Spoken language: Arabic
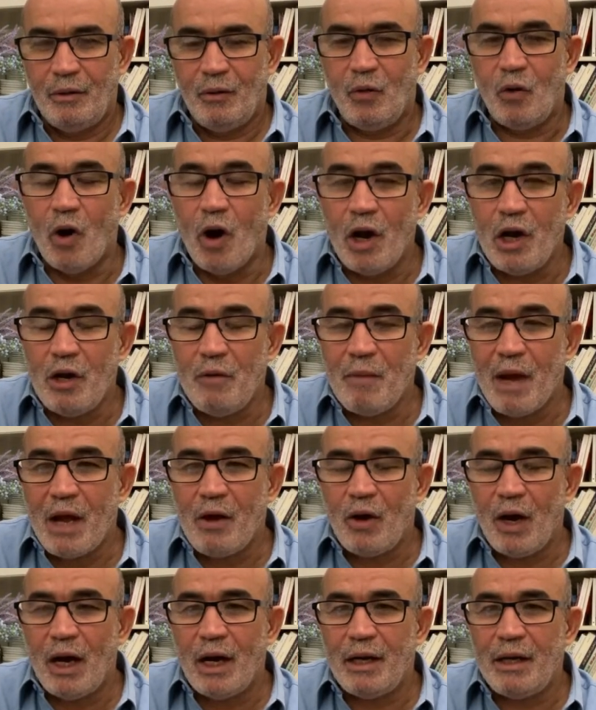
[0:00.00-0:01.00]
كل ما
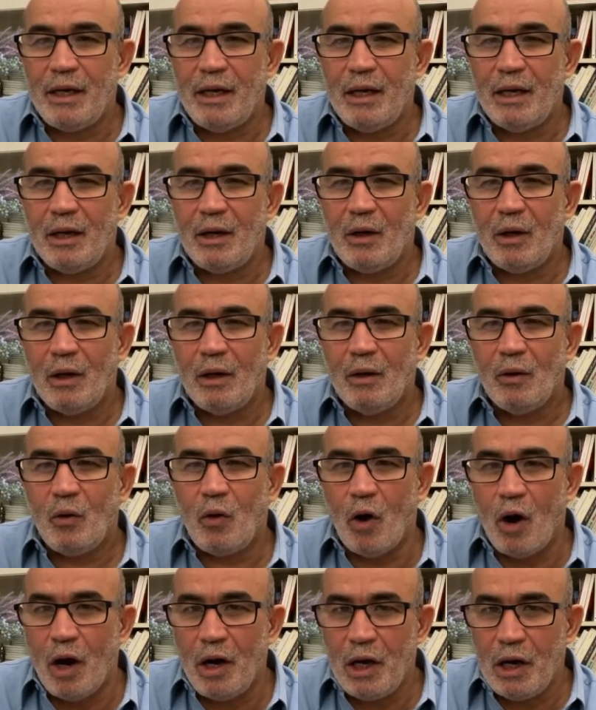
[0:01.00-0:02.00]
يعانيه
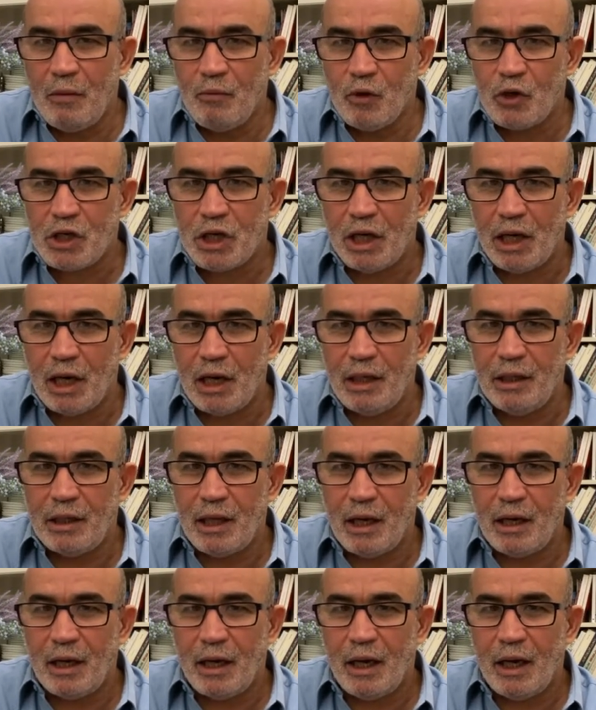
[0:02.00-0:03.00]
كل المشكله اللي
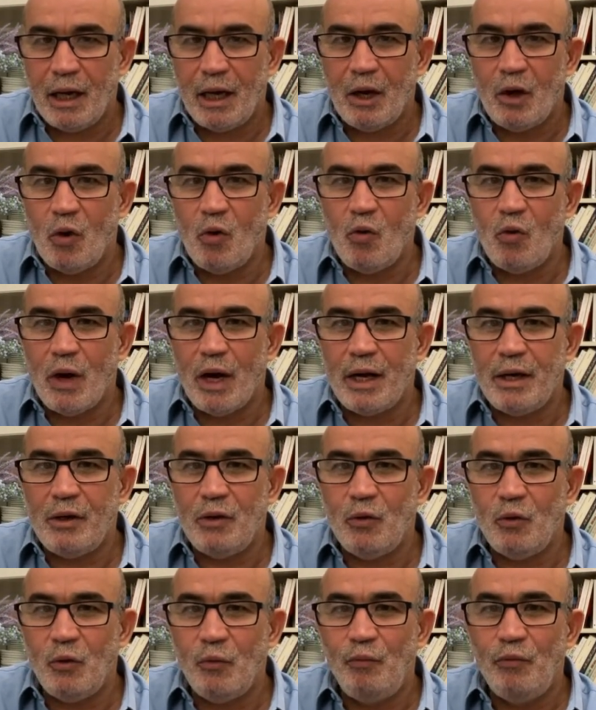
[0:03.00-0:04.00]
دارها هو
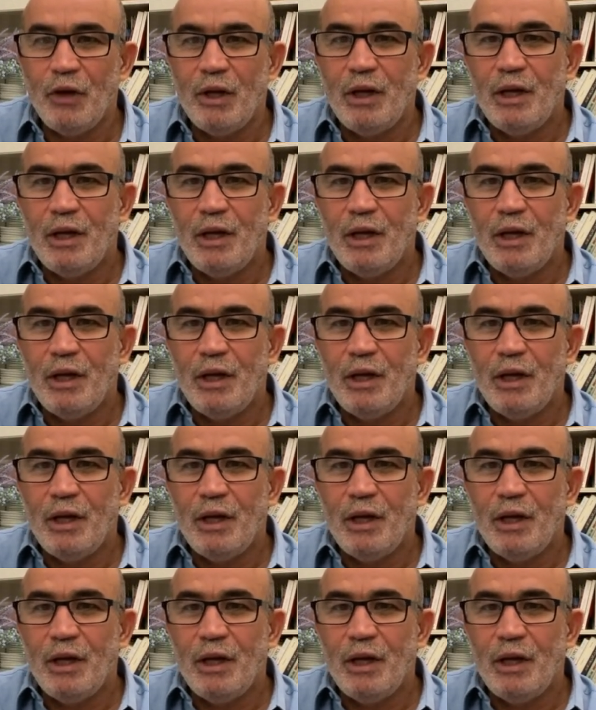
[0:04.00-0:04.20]
انه